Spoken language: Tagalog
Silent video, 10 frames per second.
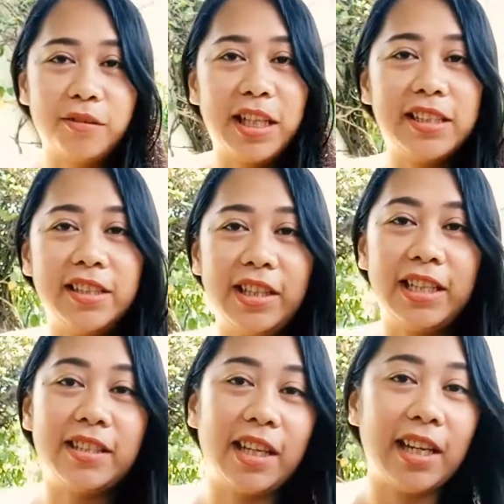Ito na si
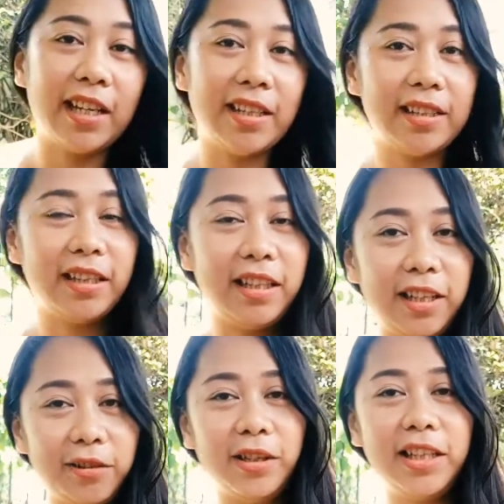JJ,
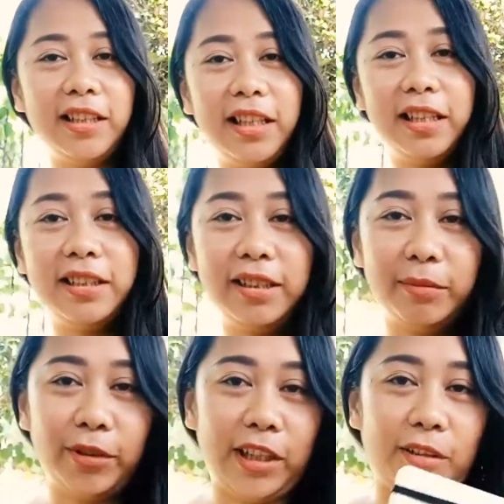dili ko artist.
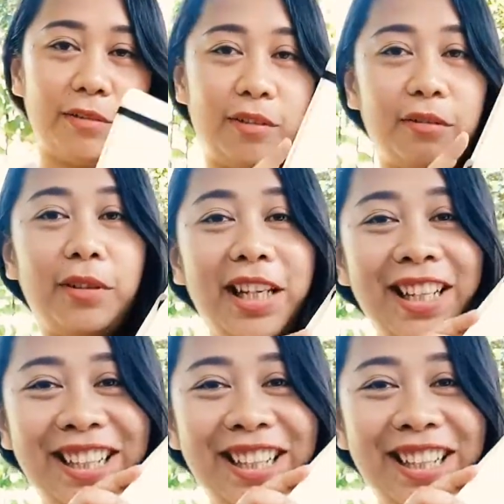Muna akong drawing.